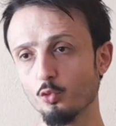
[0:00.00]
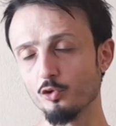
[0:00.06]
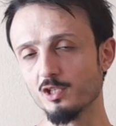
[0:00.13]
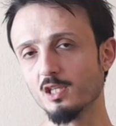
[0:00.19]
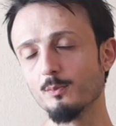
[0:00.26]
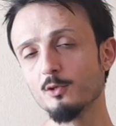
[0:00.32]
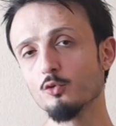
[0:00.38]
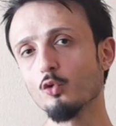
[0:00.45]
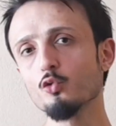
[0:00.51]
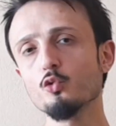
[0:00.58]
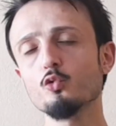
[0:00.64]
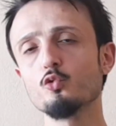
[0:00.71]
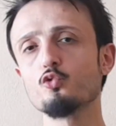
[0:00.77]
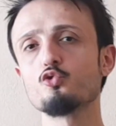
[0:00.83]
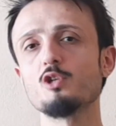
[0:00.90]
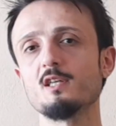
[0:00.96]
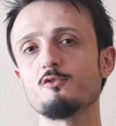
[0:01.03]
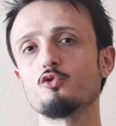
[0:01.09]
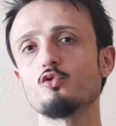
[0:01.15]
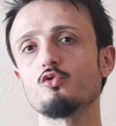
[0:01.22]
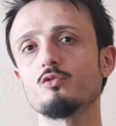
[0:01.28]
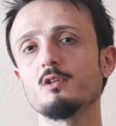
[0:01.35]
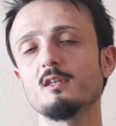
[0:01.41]
bu 2019'dan
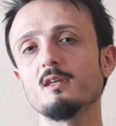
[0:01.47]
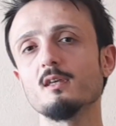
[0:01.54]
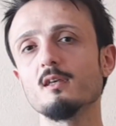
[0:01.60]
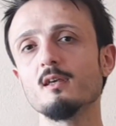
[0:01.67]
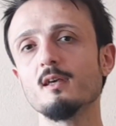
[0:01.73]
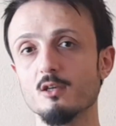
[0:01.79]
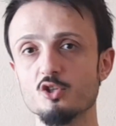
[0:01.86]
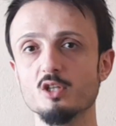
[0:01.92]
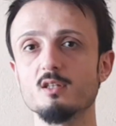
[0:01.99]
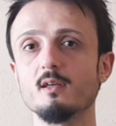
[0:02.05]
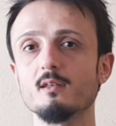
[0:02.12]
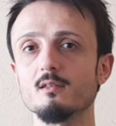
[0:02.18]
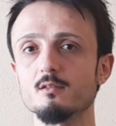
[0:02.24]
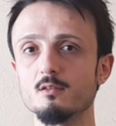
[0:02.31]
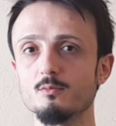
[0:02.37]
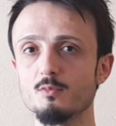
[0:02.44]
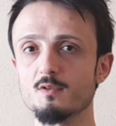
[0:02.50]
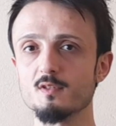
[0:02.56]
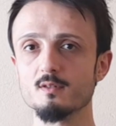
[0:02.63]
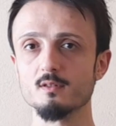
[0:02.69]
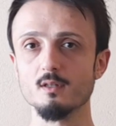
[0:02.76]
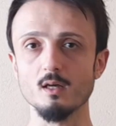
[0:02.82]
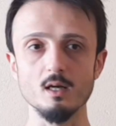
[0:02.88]
sonraki
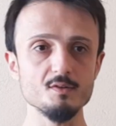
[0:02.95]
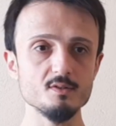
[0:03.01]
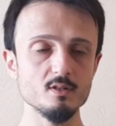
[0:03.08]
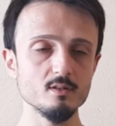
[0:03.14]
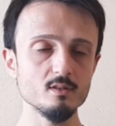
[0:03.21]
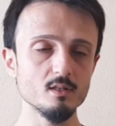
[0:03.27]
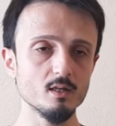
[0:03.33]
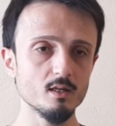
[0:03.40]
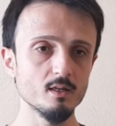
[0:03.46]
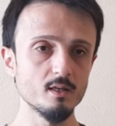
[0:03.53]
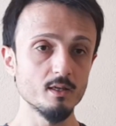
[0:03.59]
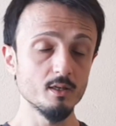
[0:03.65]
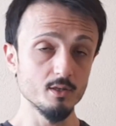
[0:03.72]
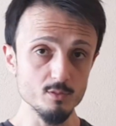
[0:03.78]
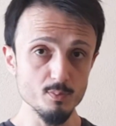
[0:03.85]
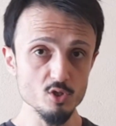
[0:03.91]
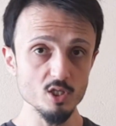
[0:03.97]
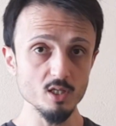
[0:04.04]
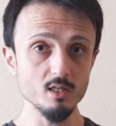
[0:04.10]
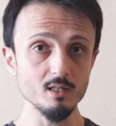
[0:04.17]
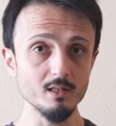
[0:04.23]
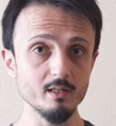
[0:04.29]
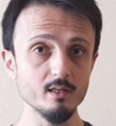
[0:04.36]
yaşadıklarımız aslında hiçbir
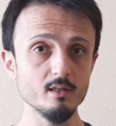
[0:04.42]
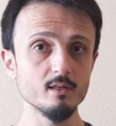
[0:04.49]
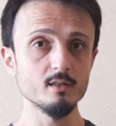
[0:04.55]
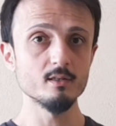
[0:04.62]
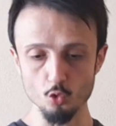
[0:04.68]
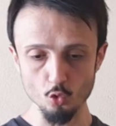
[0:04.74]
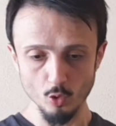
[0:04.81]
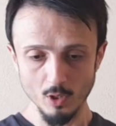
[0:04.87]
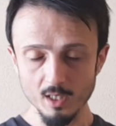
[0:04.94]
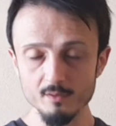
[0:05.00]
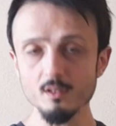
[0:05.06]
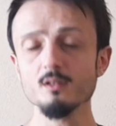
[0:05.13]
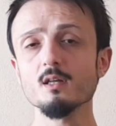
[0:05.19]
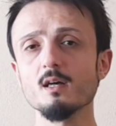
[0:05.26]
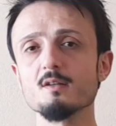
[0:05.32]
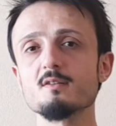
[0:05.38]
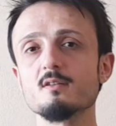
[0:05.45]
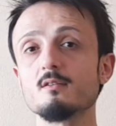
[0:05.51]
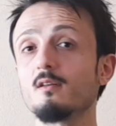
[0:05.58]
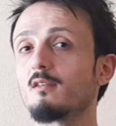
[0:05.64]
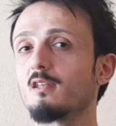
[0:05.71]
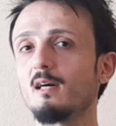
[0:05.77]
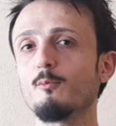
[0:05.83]
şekilde şu anda da
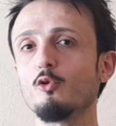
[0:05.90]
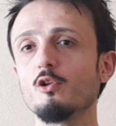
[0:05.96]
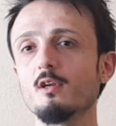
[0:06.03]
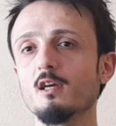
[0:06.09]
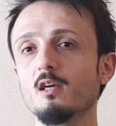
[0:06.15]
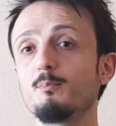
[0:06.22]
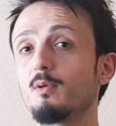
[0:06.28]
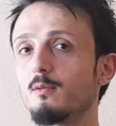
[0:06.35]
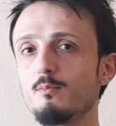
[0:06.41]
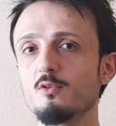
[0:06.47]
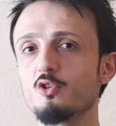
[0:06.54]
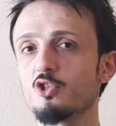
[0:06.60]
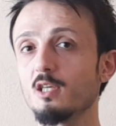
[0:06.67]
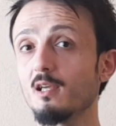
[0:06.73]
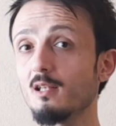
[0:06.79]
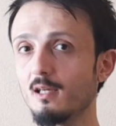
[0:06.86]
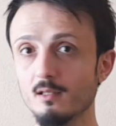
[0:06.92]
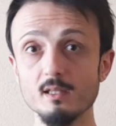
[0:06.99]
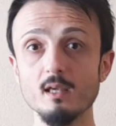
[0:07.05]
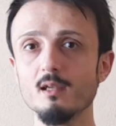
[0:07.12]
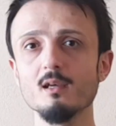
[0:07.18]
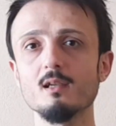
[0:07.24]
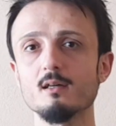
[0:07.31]
aslında tam olarak bitmiş şeyler
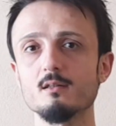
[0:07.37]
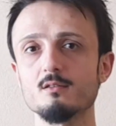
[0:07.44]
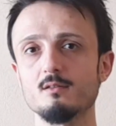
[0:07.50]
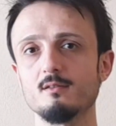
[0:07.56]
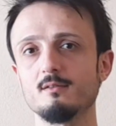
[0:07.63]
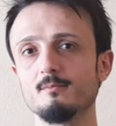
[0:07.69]
değiller.